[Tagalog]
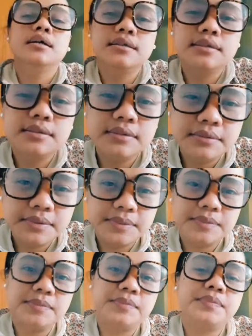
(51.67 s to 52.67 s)

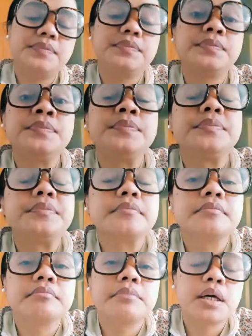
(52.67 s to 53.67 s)
Um,
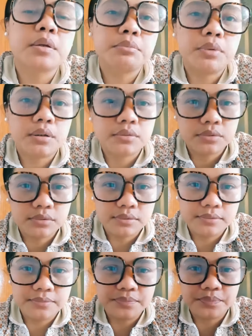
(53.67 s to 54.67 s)
meron pa akong
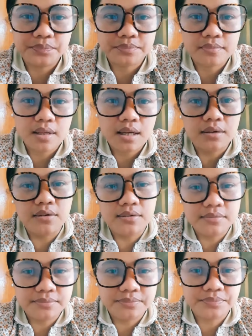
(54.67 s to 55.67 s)
ano,
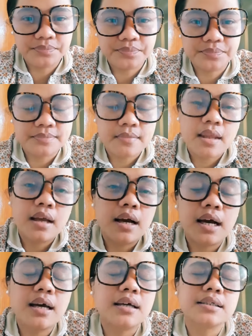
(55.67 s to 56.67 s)

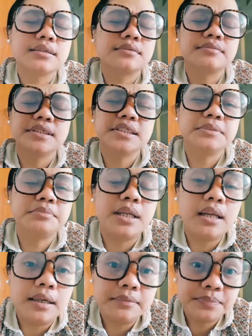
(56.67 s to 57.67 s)
ah, hindi
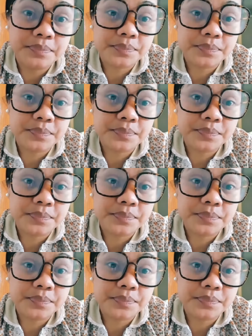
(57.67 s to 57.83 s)
pala